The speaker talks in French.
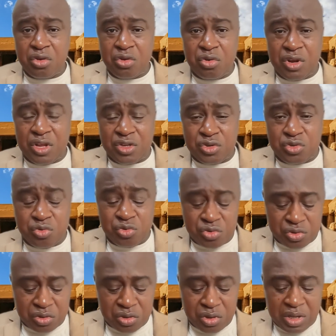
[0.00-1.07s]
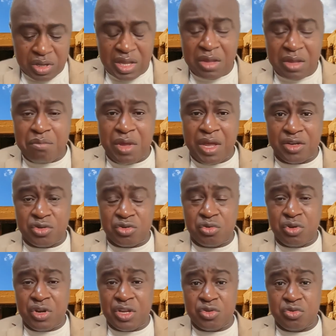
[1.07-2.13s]
que les choses émerge
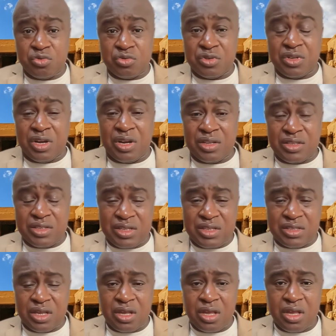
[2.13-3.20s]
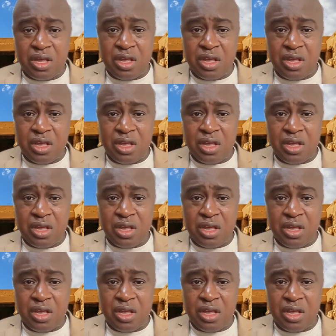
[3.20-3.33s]
que les choses grandissent,